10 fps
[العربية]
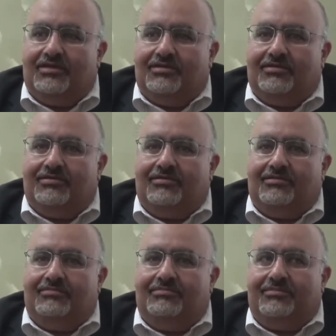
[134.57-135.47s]

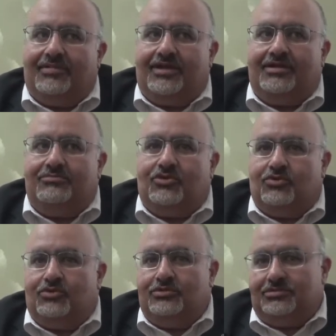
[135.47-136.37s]
أه، أنا
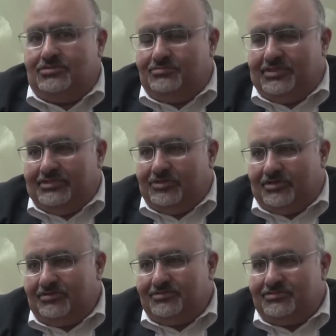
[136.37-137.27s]
موجود
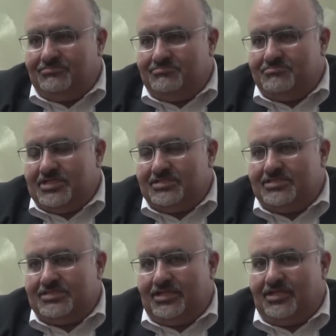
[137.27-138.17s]
بالإمارات من
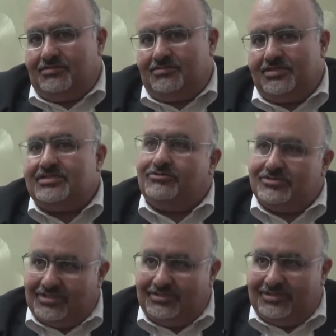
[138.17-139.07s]
سنة
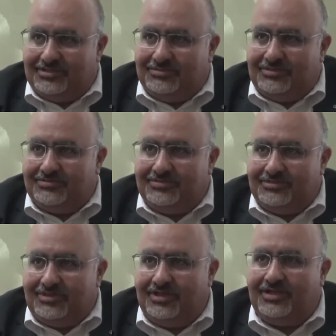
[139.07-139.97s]
99 تقريبا
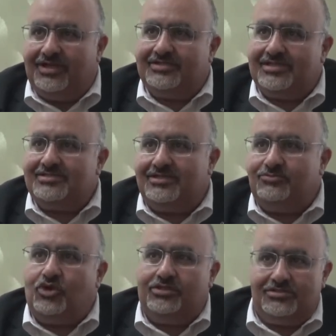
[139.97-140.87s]
انا اساسا
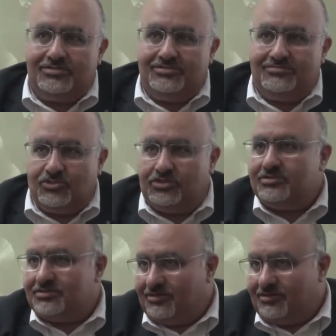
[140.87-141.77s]
مهندس
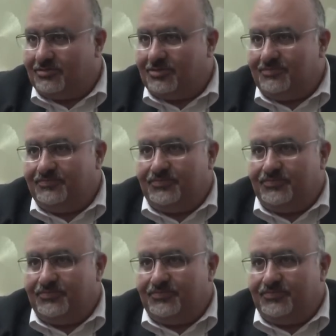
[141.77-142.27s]
مهندس كهرباء